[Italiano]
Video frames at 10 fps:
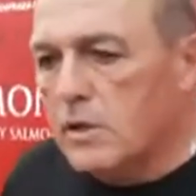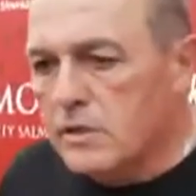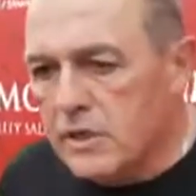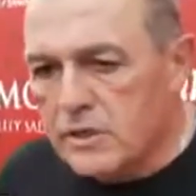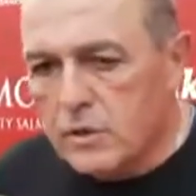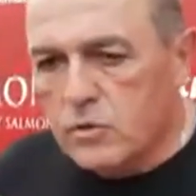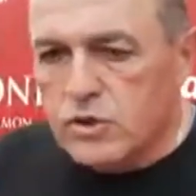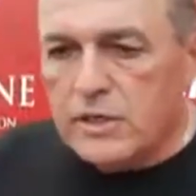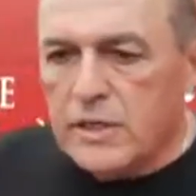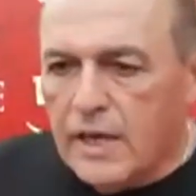certi
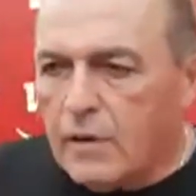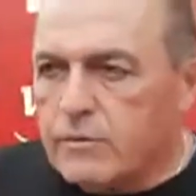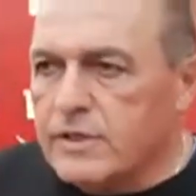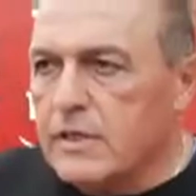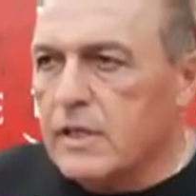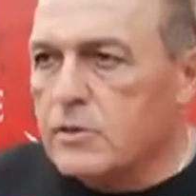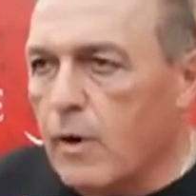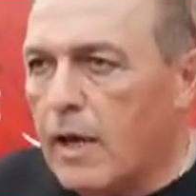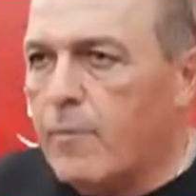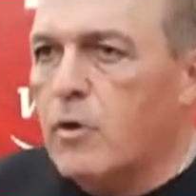concetti li ha acquisiti la
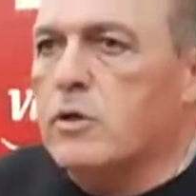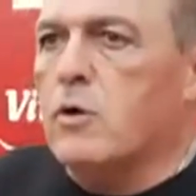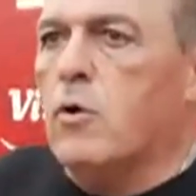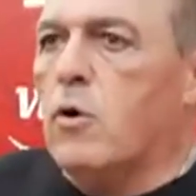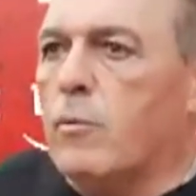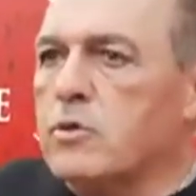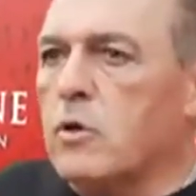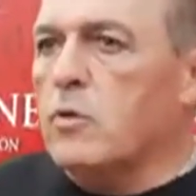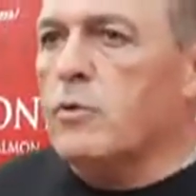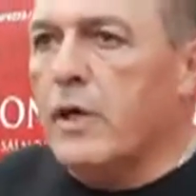squadra, però dire oh come sono
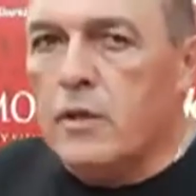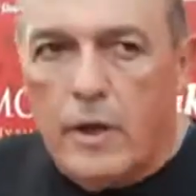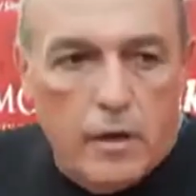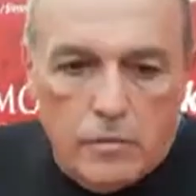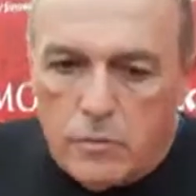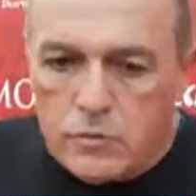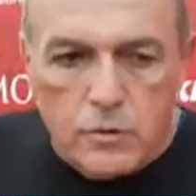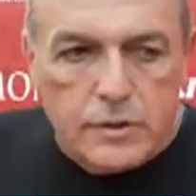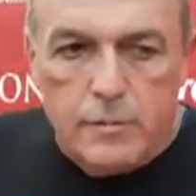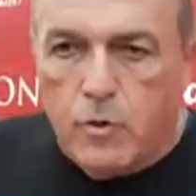contento, eh, non so il
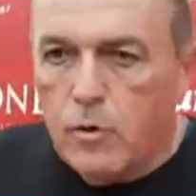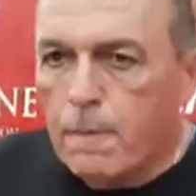tipo,